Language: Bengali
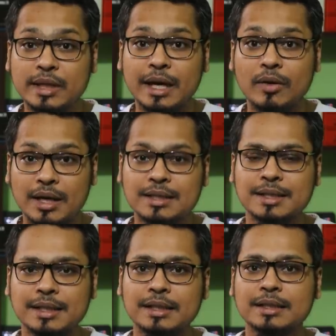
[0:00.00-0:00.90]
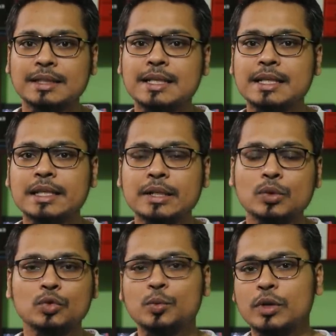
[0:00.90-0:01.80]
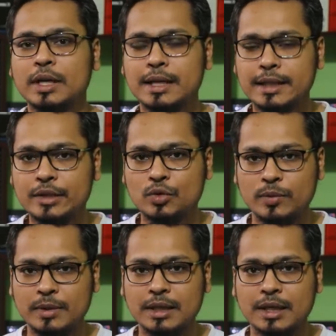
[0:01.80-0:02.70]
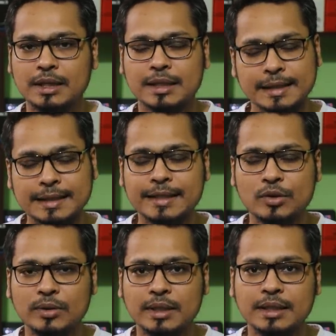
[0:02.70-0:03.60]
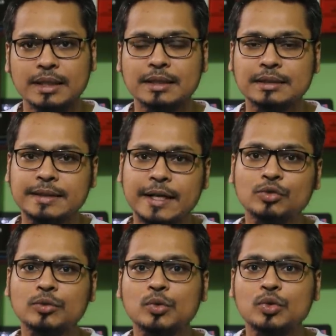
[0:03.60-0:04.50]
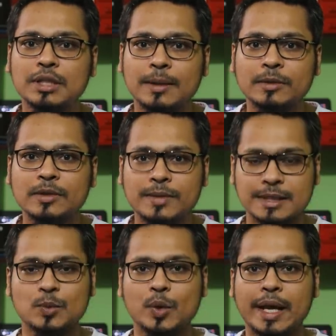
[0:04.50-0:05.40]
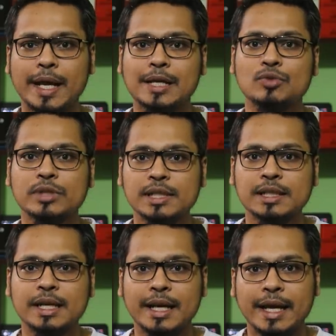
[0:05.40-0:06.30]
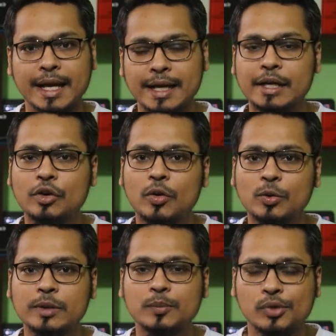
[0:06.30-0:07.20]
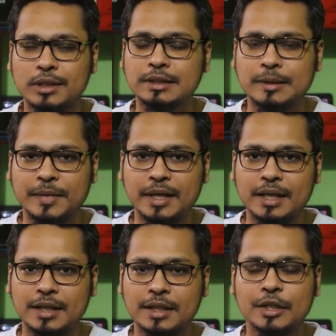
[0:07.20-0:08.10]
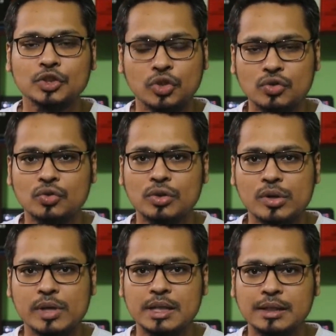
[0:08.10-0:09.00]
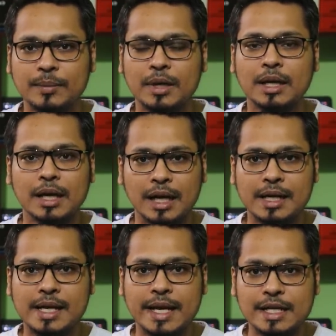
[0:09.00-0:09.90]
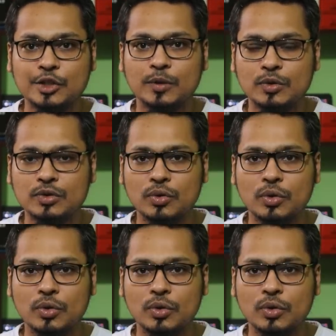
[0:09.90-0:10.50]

দেওয়া আছে সেই লিঙ্কে কোনো প্রকার ক্লিক করবেন না ক্লিক করলে যে কোনো মুহূর্তে আপনার ফেসবুক অ্যাকাউন্টটি হ্যাকারের কবলে পড়ে যেতে পারে সতর্ক করে দিলাম আর এই সমস্ত